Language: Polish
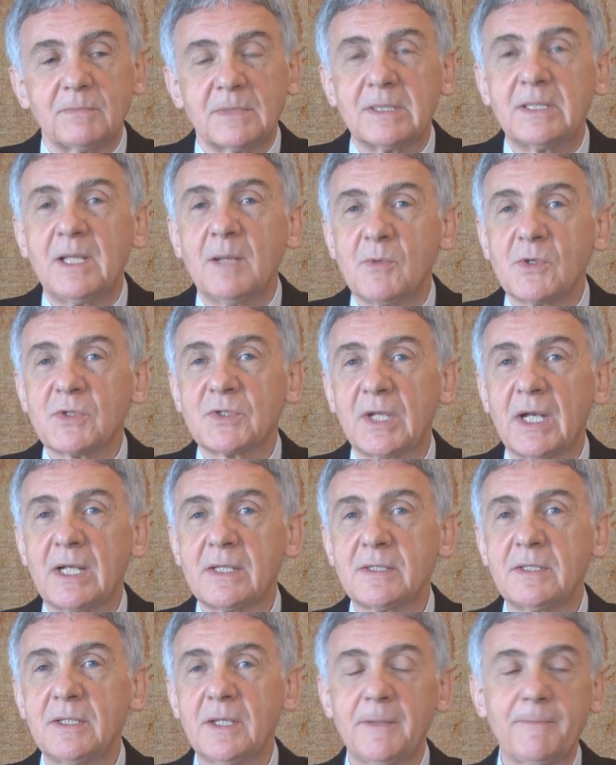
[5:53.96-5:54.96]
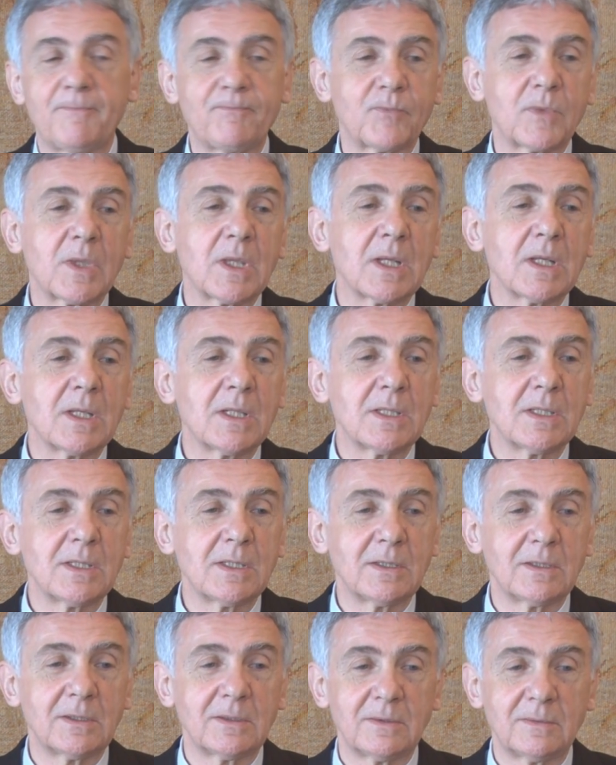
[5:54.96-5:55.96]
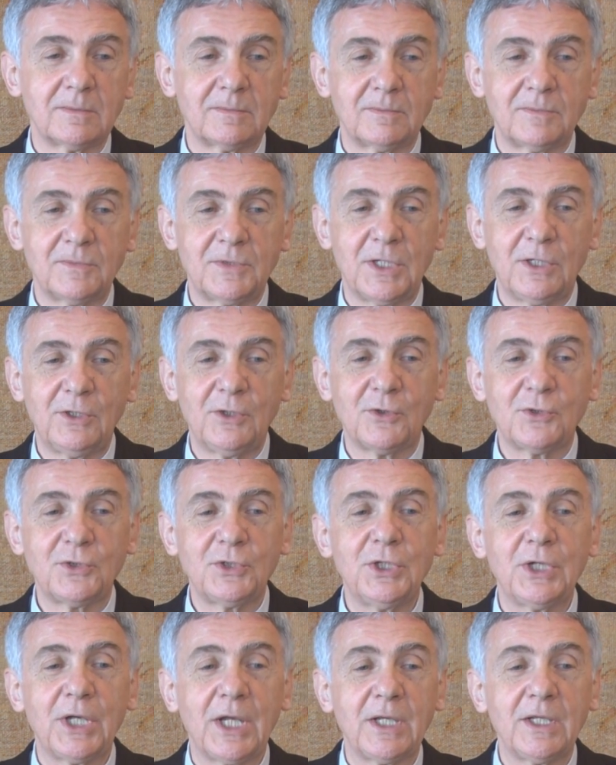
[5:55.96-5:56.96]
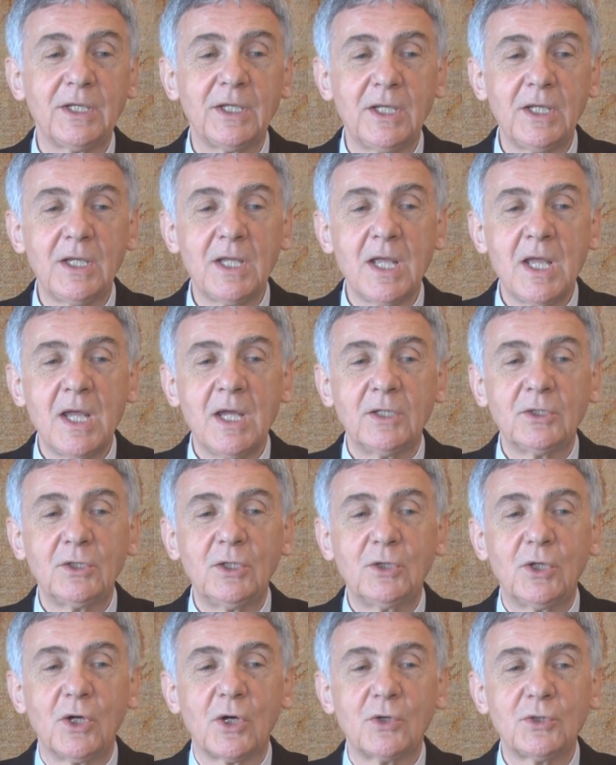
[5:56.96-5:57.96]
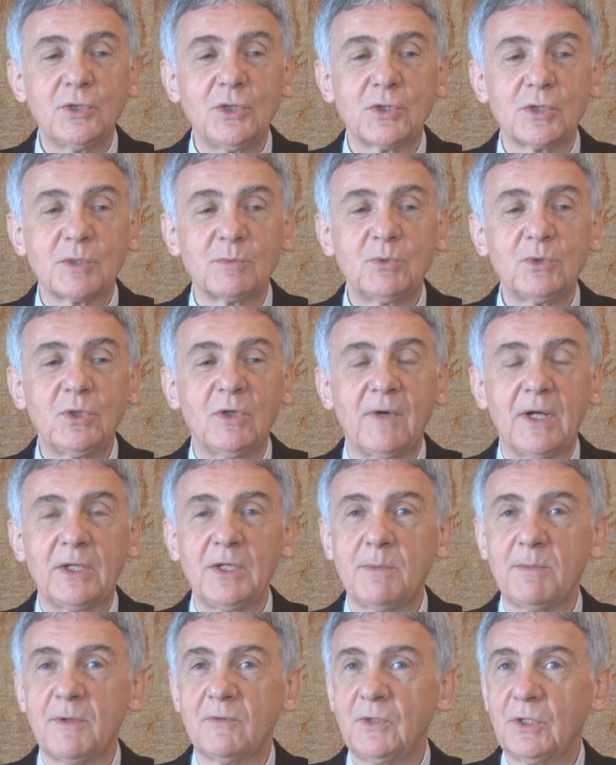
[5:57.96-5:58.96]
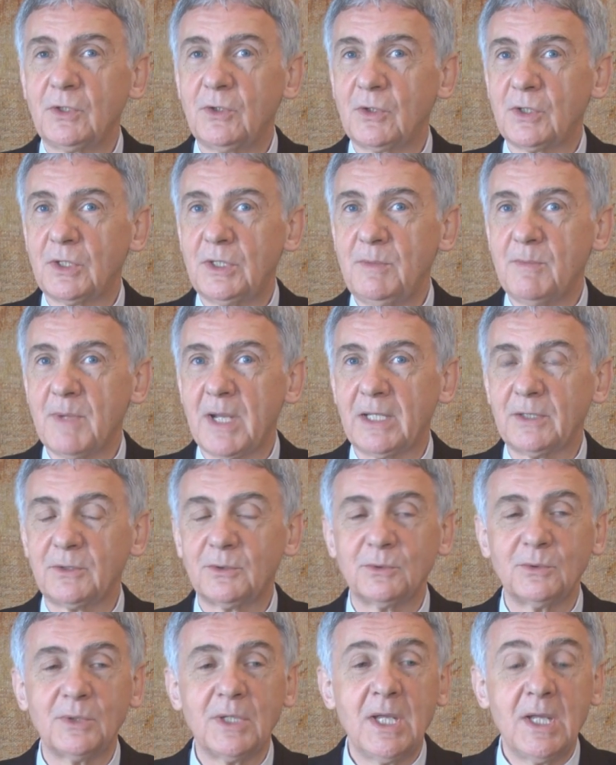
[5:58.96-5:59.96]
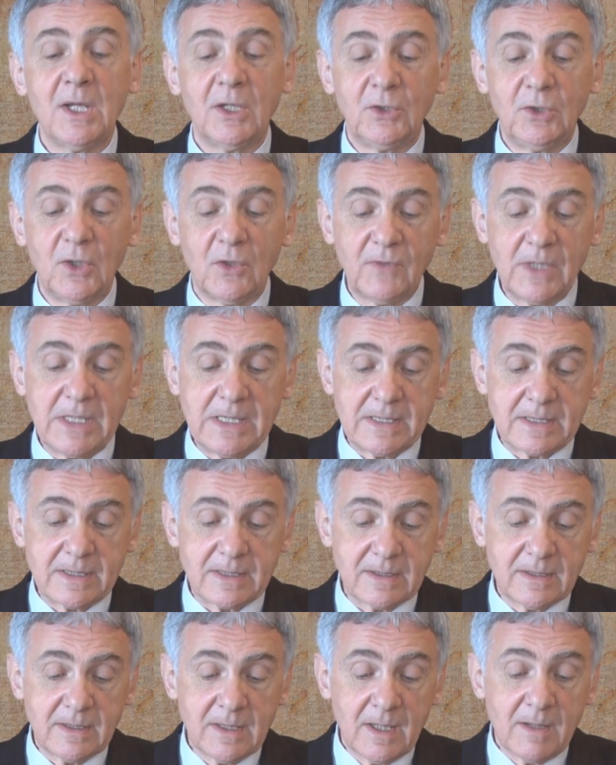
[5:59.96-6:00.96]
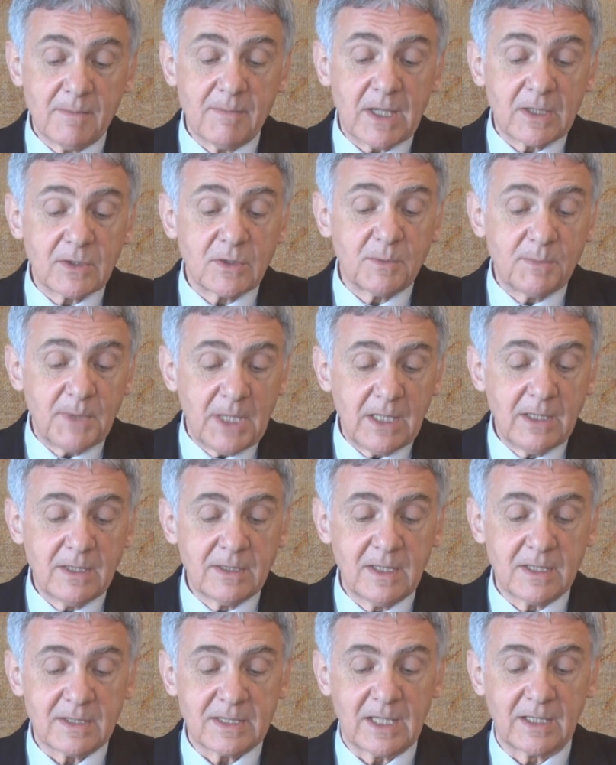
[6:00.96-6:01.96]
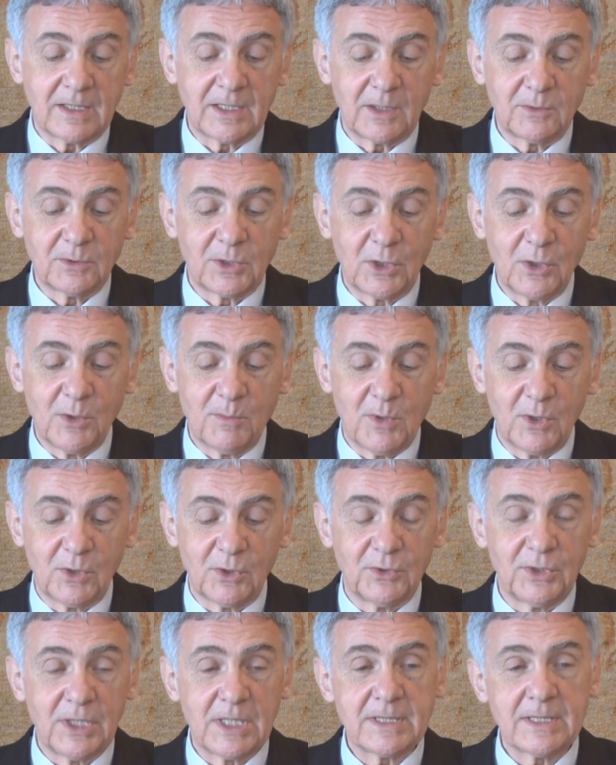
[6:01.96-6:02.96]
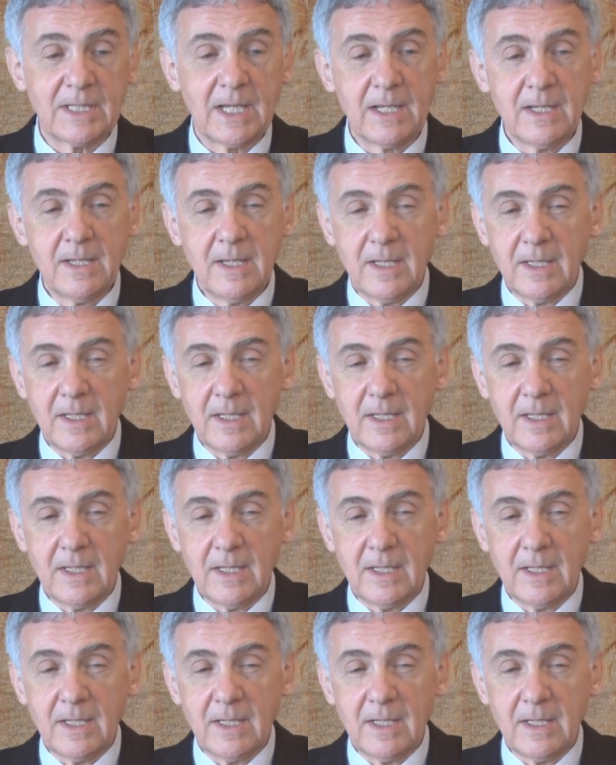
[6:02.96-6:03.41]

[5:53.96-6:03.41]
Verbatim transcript: demonstrację mm, y, dzielności ręki, tylko chodzi o zbudowanie pewnego klimatu. No więc y, bardzo pięknie zagrał tego poloneza,